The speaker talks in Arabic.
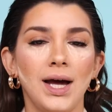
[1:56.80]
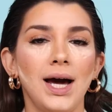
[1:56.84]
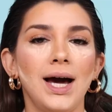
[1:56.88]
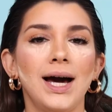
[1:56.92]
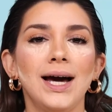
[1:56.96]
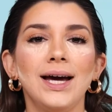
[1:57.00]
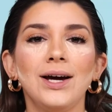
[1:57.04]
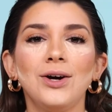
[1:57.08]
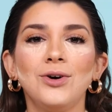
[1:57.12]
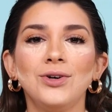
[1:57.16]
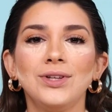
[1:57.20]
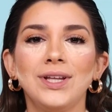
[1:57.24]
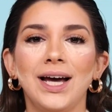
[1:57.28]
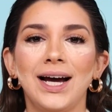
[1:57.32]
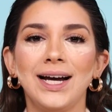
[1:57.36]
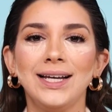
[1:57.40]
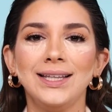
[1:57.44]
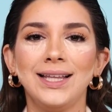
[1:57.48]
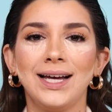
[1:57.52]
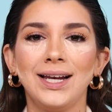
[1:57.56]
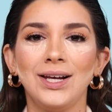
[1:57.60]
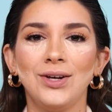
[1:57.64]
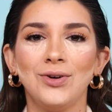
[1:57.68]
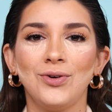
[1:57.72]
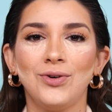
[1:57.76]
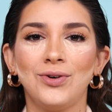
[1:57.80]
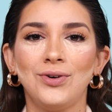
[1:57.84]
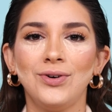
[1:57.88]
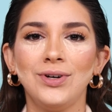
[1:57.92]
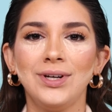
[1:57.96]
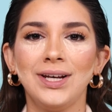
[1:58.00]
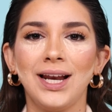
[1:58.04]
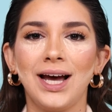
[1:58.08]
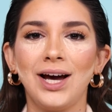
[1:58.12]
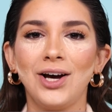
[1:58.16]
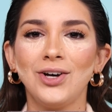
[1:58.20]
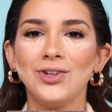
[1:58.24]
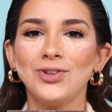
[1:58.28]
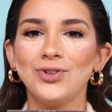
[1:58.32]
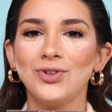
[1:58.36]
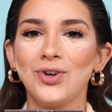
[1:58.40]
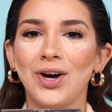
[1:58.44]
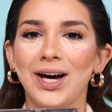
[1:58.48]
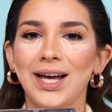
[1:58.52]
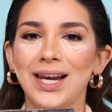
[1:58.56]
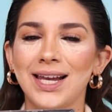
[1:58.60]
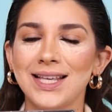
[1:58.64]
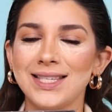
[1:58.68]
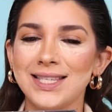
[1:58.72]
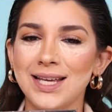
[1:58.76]
حاخد هيدا اللون لحطه
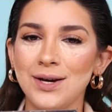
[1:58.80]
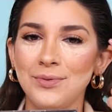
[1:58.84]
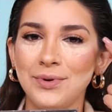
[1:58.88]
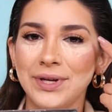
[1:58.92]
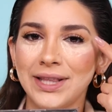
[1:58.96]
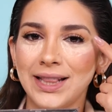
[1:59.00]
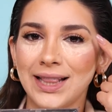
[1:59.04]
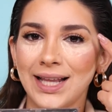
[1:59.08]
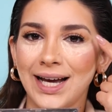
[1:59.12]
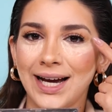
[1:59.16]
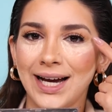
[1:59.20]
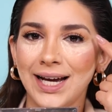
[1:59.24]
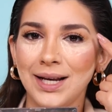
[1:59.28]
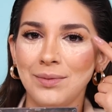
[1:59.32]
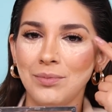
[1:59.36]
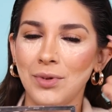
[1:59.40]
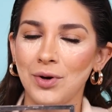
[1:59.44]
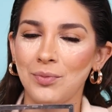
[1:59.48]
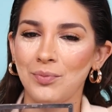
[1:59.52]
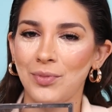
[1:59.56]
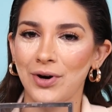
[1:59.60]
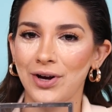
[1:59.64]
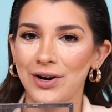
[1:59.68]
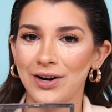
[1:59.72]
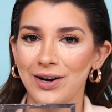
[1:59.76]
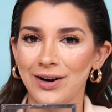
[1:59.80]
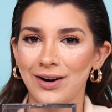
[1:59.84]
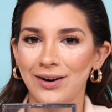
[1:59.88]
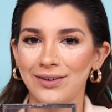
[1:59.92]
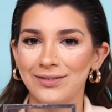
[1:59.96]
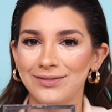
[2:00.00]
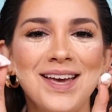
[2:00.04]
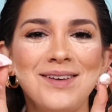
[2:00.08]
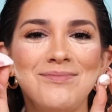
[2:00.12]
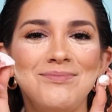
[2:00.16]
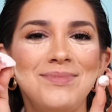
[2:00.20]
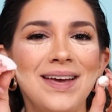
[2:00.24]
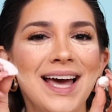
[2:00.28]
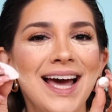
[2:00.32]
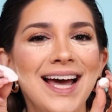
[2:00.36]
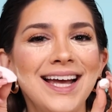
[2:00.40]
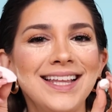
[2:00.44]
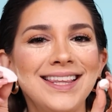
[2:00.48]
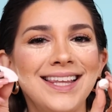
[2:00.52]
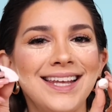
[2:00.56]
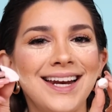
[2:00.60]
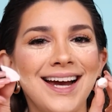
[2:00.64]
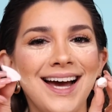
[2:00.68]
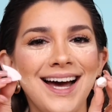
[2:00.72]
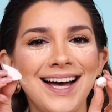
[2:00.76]
على زاويه العين من برا
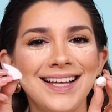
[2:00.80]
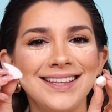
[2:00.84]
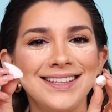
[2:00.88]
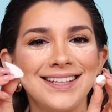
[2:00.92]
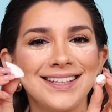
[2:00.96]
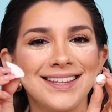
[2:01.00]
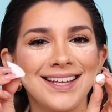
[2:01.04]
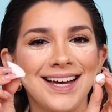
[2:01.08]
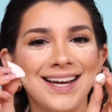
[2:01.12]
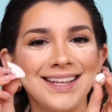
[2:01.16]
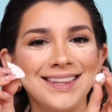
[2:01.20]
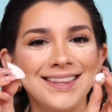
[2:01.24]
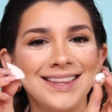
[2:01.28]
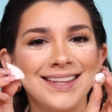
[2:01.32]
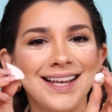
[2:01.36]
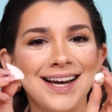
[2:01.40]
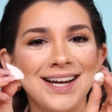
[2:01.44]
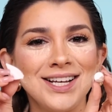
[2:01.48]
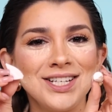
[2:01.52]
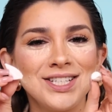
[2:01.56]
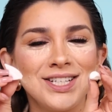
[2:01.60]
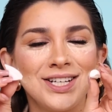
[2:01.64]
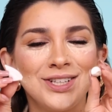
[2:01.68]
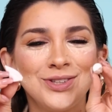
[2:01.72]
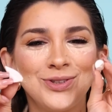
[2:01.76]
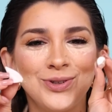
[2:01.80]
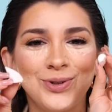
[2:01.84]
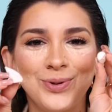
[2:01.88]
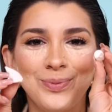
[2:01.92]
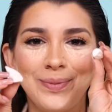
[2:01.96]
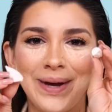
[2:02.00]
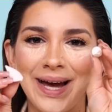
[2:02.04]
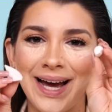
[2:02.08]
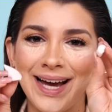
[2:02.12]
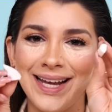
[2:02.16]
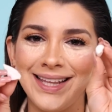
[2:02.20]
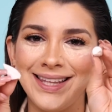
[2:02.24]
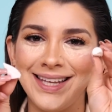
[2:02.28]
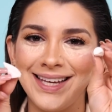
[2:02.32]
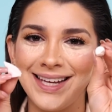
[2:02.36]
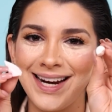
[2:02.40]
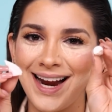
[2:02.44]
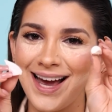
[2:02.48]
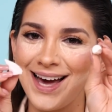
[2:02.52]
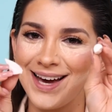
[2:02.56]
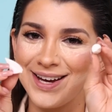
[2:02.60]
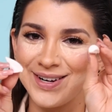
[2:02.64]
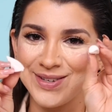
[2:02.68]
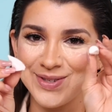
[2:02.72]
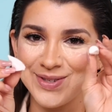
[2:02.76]
بهيدي رح حدد خط الاي شادو بهيدي رح